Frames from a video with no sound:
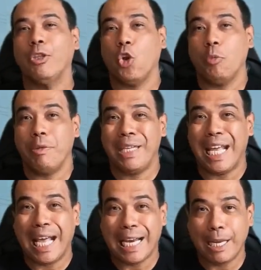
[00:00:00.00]
bueno, lo viví
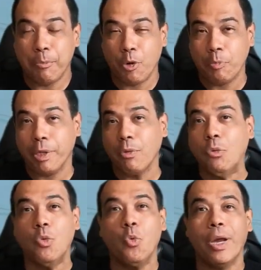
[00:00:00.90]
en carne propia, no
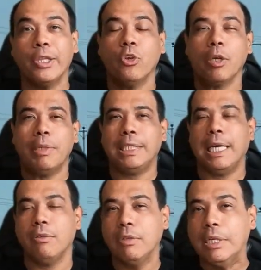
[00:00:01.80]
es un cuento que me
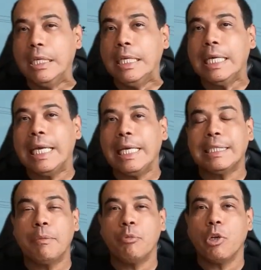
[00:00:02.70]
echaron,
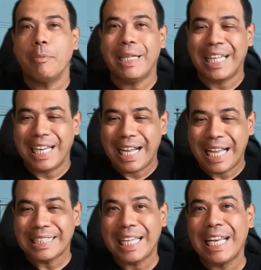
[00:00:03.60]
es el problema del
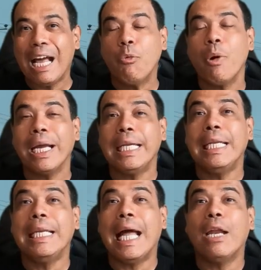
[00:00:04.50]
gas, el agua
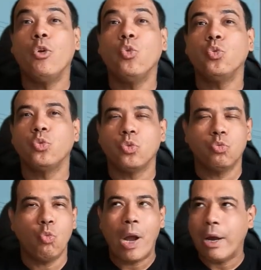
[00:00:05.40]
y la
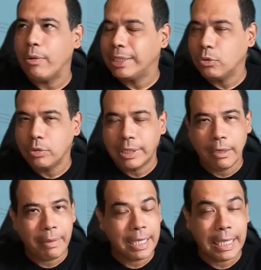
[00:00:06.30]
luz. Wow, eso sí
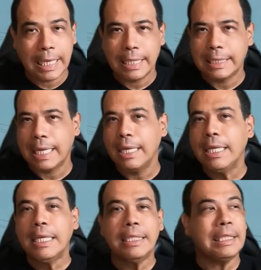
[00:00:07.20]
es verdad que está
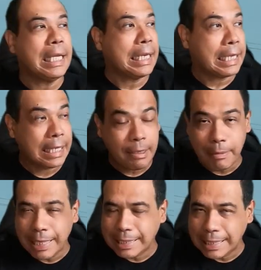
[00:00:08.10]

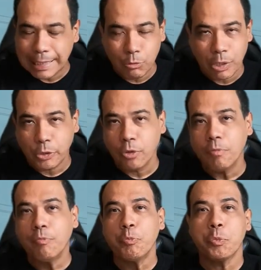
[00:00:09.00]
terrible esta
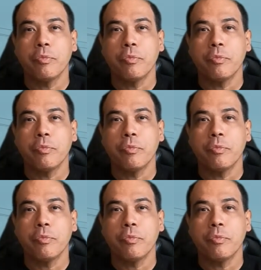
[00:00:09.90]
situación